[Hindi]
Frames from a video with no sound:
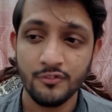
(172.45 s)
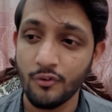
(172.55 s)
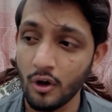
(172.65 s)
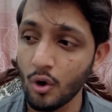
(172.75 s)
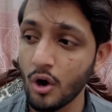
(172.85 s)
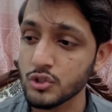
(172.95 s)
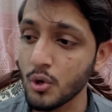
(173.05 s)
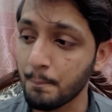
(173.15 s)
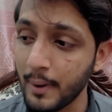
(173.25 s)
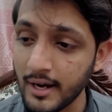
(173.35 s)
वो लोग
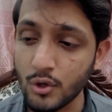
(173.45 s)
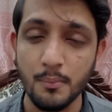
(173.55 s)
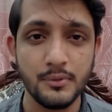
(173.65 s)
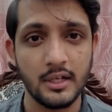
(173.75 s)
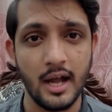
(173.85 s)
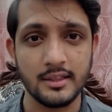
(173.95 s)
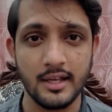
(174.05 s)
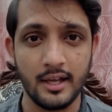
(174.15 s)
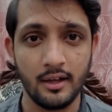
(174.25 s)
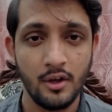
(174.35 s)
जो बेडरूम
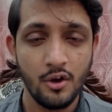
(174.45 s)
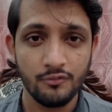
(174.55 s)
दिखाते हैं